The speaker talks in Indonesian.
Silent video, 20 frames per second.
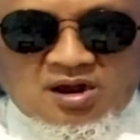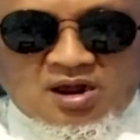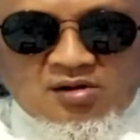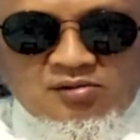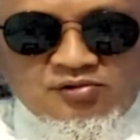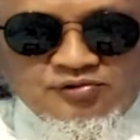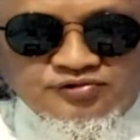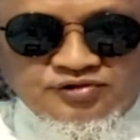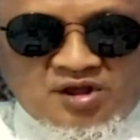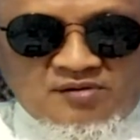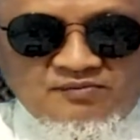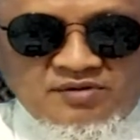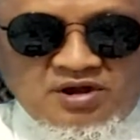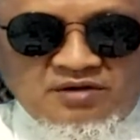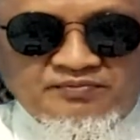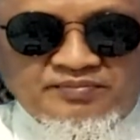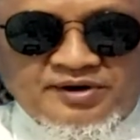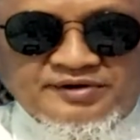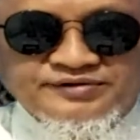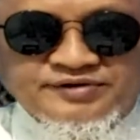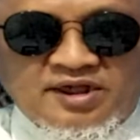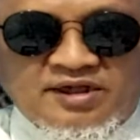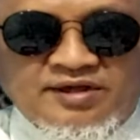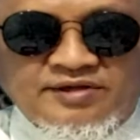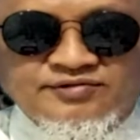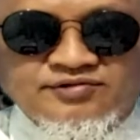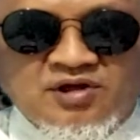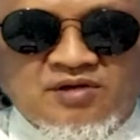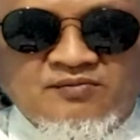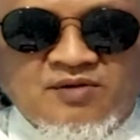kalau sampai
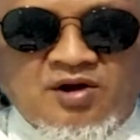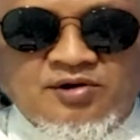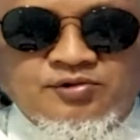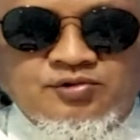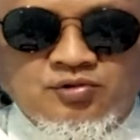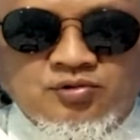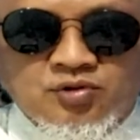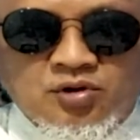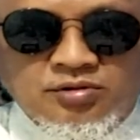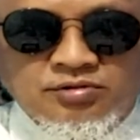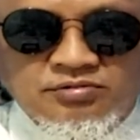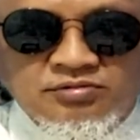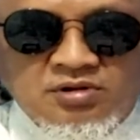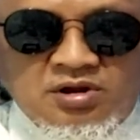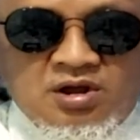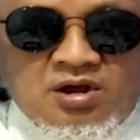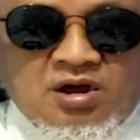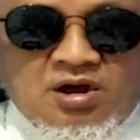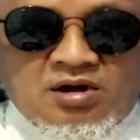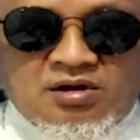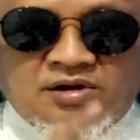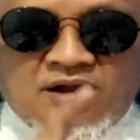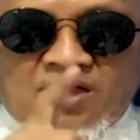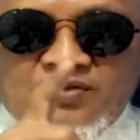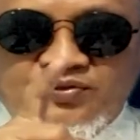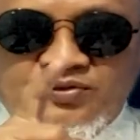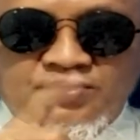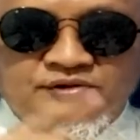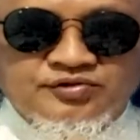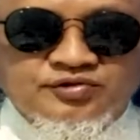percaya sama dukun
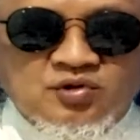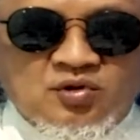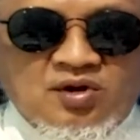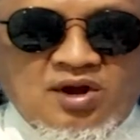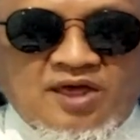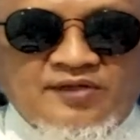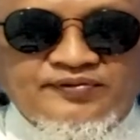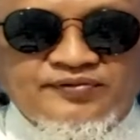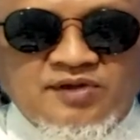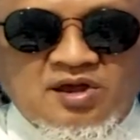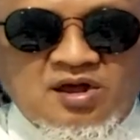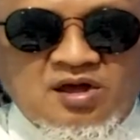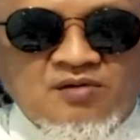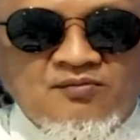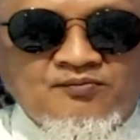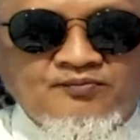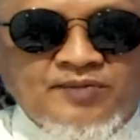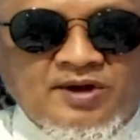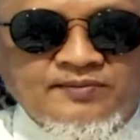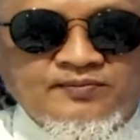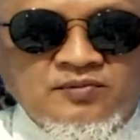nanti sholatnya 40